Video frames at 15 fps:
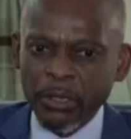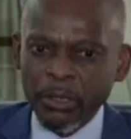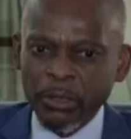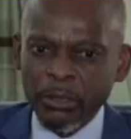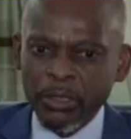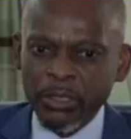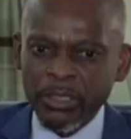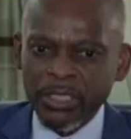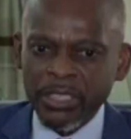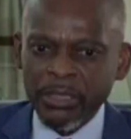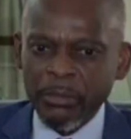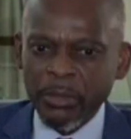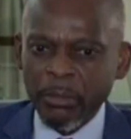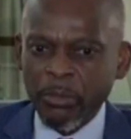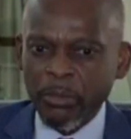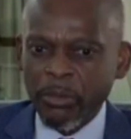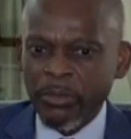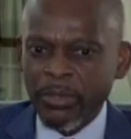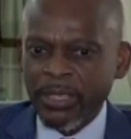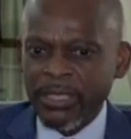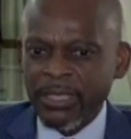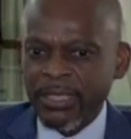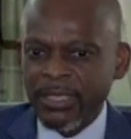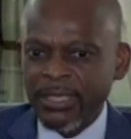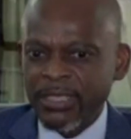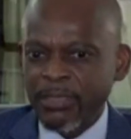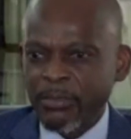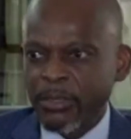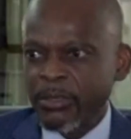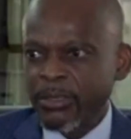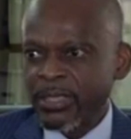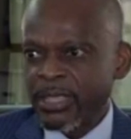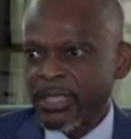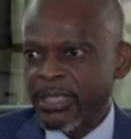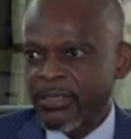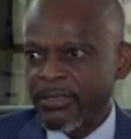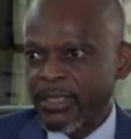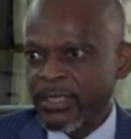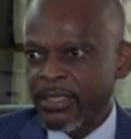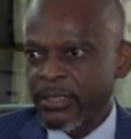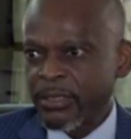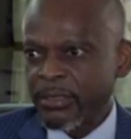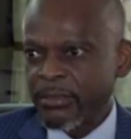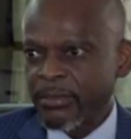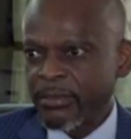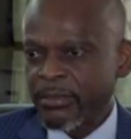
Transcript: le sentiment premier est un sentiment de satisfaction.